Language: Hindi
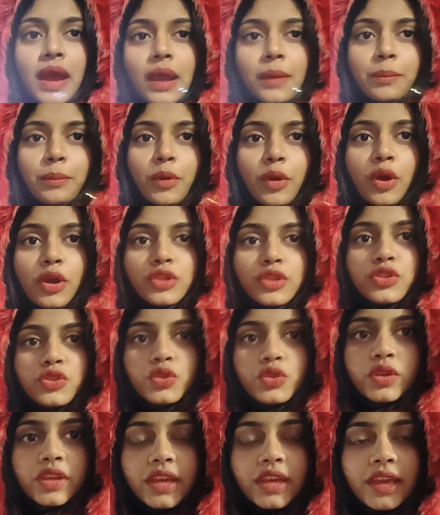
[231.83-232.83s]
पे
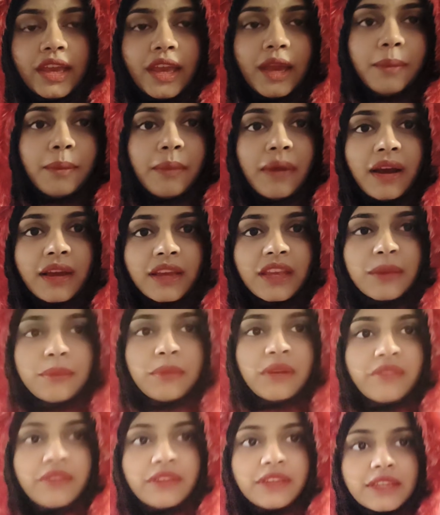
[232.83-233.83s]
और मैं भवन के
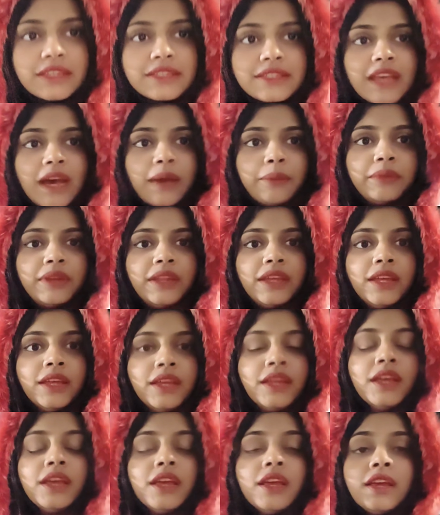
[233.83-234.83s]
सामने ही खड़ी हूँ मेरे
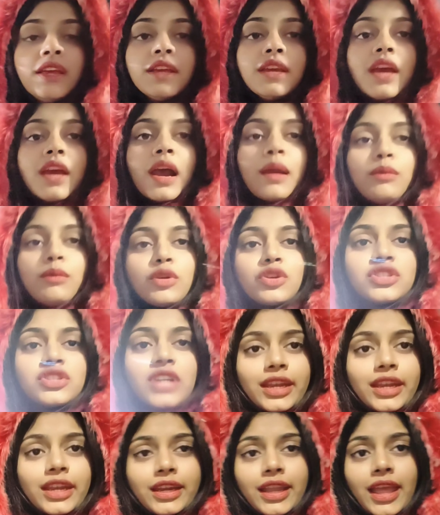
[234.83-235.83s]
पीछे आप जो लाइटिंग
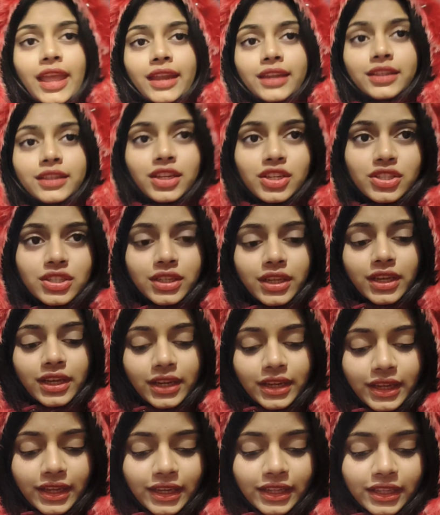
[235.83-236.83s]
रहे हैं वो सब
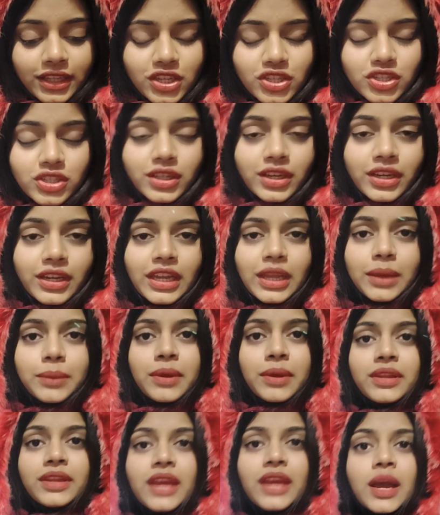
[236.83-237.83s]
भवन ही है
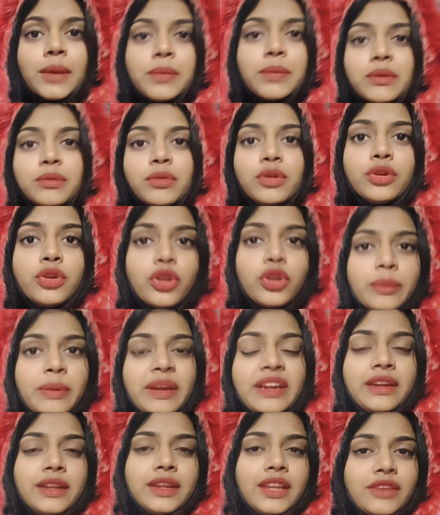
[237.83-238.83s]
और यहाँ से अब
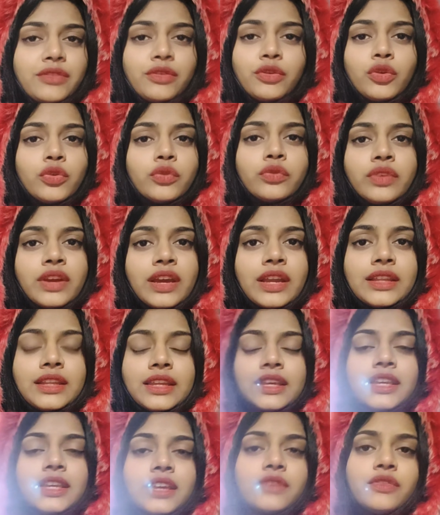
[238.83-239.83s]
हम लोग जाएंगे दर्शन
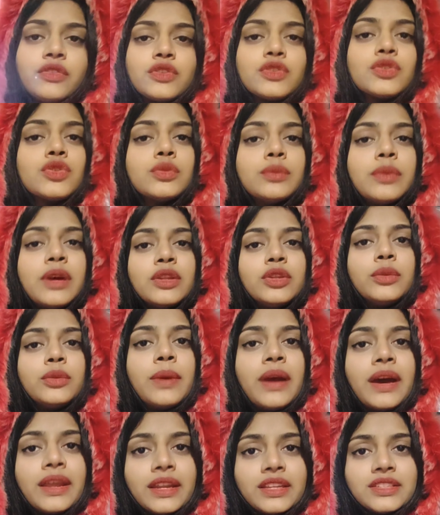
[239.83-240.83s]
करने के लिए
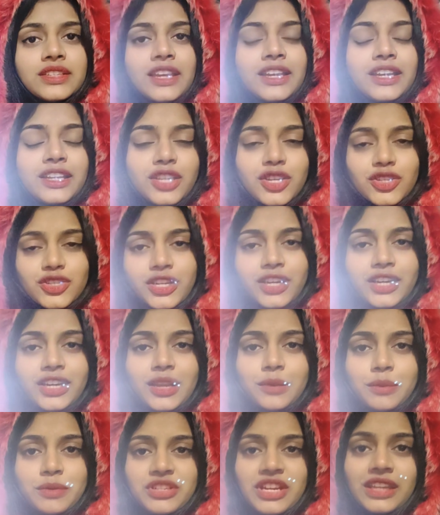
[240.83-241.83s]
प्रसाद वगैरह हम लोग जो है
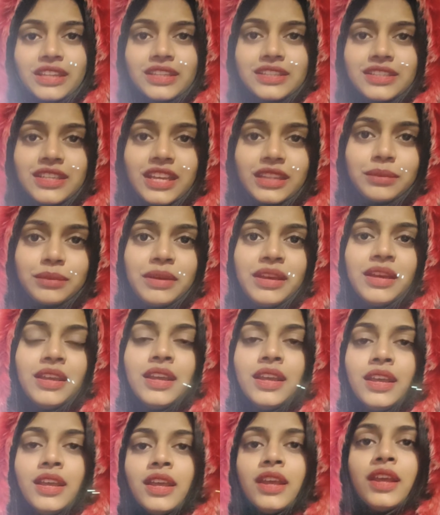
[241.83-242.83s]
सुबह चढ़ाएंगे
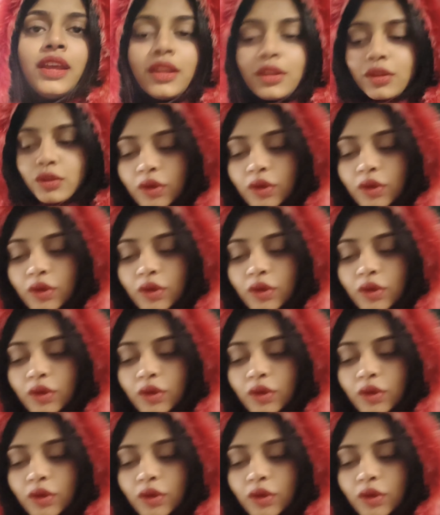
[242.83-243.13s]
और